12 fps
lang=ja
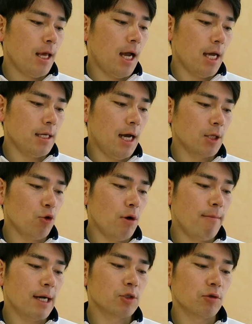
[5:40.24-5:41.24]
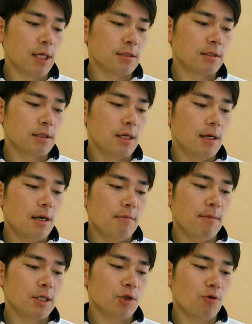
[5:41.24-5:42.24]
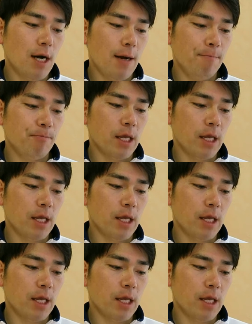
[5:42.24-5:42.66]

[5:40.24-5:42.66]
はいあとは場所です場所は、